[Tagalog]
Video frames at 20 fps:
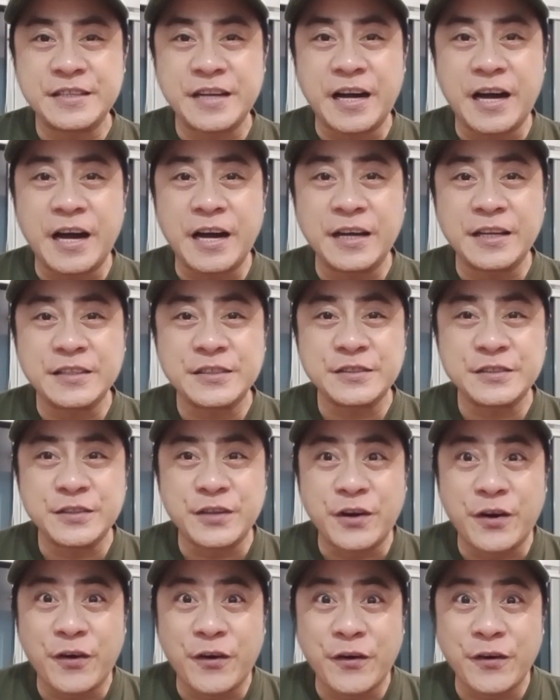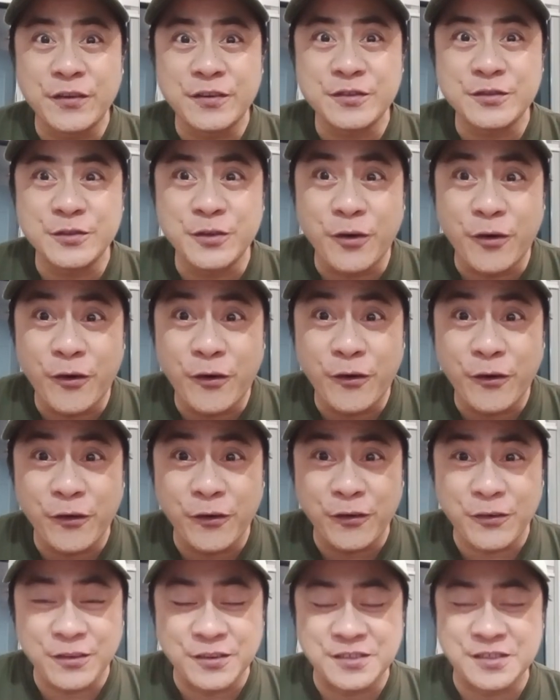No, no, no.
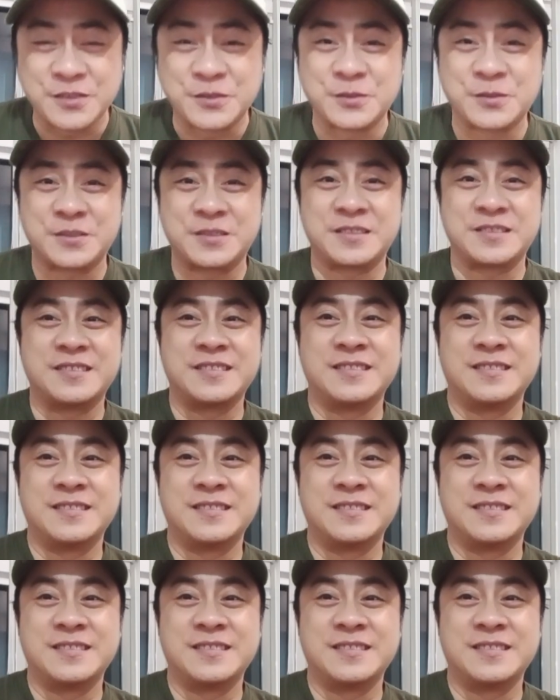Charot.